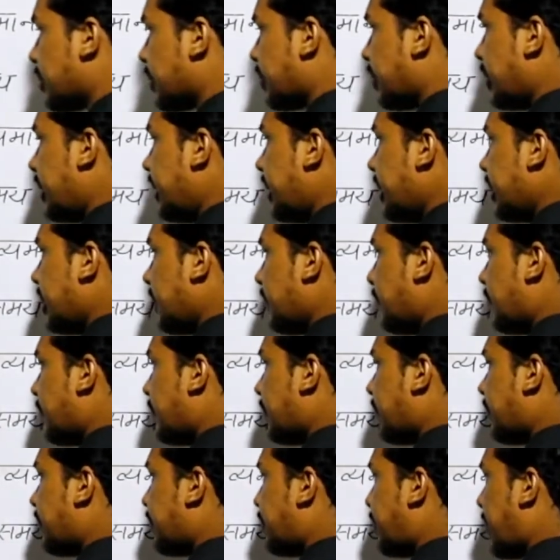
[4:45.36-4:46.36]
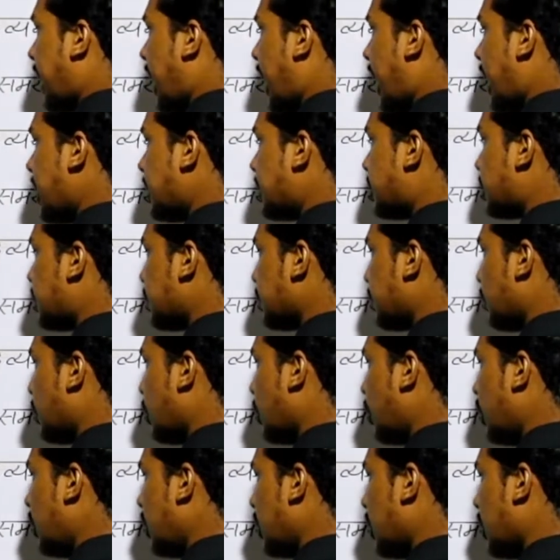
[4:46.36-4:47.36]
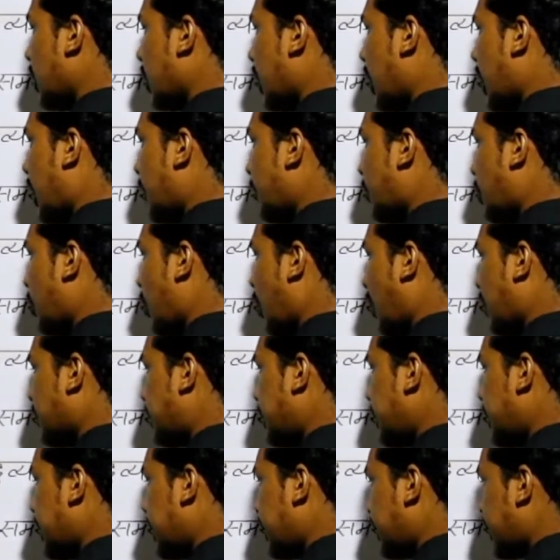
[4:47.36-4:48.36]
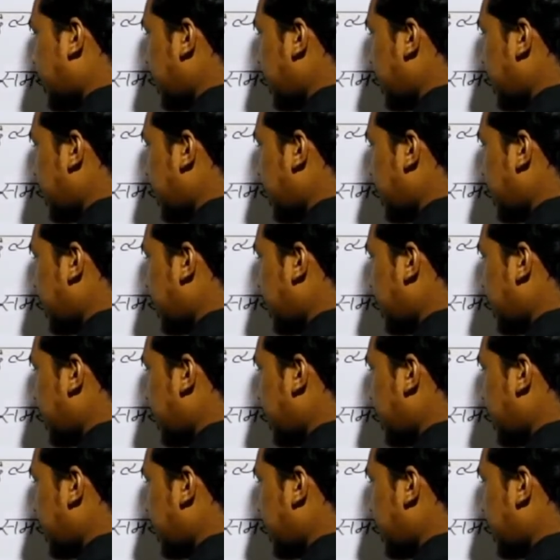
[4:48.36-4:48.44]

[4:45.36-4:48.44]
तुमसे बोले ना कि पांच मोल हमको ऑक्सीजन